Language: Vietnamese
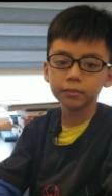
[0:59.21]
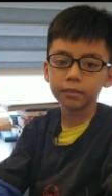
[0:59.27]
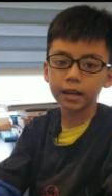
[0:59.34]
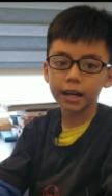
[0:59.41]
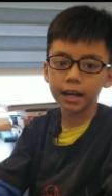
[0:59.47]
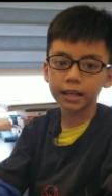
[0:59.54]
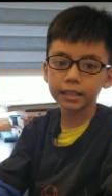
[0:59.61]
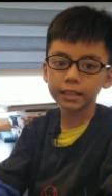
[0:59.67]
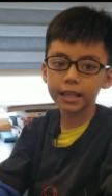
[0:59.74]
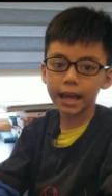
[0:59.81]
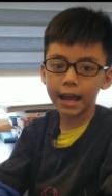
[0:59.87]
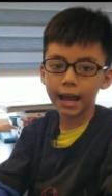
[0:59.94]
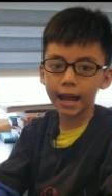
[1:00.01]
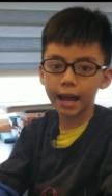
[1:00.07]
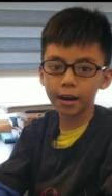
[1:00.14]
và đi
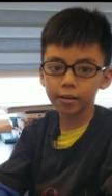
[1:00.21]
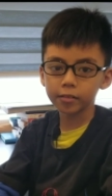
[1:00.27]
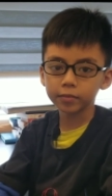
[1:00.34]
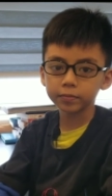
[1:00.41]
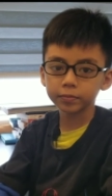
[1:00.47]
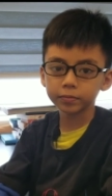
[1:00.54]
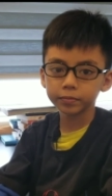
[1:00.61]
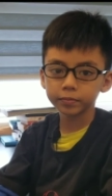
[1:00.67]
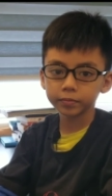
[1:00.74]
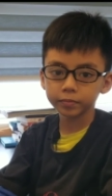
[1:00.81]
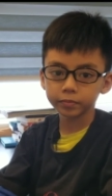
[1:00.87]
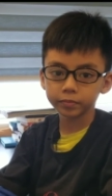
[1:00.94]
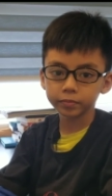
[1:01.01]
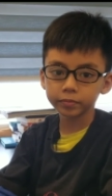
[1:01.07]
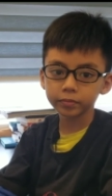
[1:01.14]
dạo
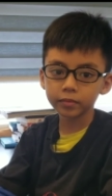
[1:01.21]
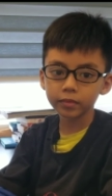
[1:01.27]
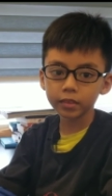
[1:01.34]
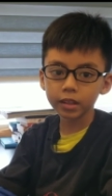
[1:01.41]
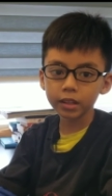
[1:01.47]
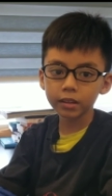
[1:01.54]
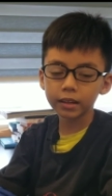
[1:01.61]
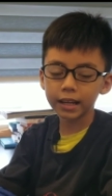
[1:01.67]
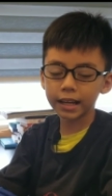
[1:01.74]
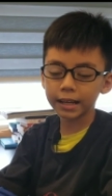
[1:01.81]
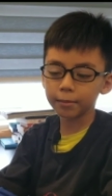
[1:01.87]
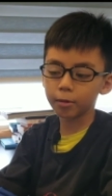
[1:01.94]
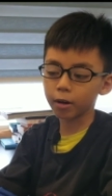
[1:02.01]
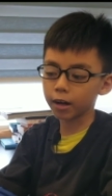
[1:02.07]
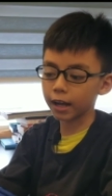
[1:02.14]

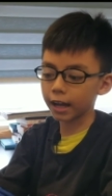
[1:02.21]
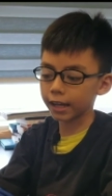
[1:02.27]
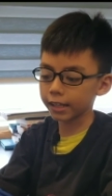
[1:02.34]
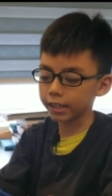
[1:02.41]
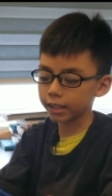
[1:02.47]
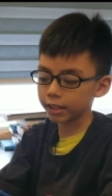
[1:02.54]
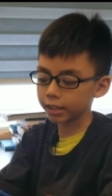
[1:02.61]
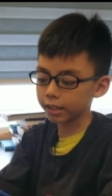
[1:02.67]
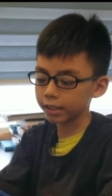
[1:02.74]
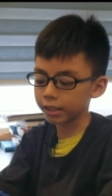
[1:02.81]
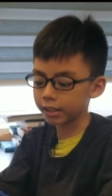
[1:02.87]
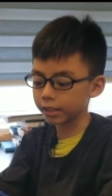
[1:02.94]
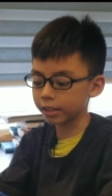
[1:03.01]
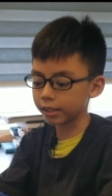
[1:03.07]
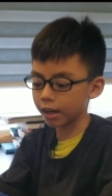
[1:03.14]
thì một ngày này
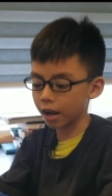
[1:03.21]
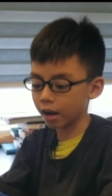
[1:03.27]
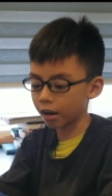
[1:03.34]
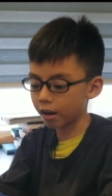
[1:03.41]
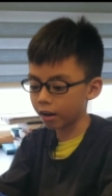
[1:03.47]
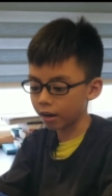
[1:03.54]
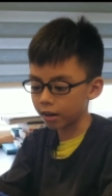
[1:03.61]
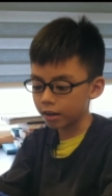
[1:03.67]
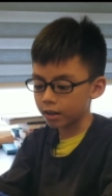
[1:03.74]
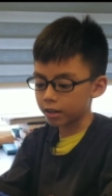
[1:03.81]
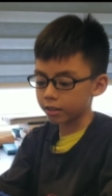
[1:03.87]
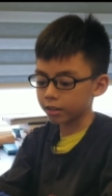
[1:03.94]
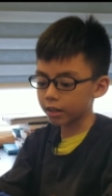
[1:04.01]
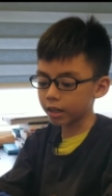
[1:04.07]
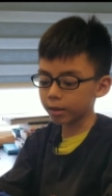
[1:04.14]
nọ
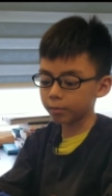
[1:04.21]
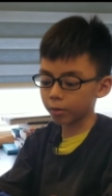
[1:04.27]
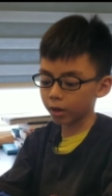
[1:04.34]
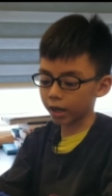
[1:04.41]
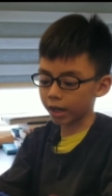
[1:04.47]
đó là một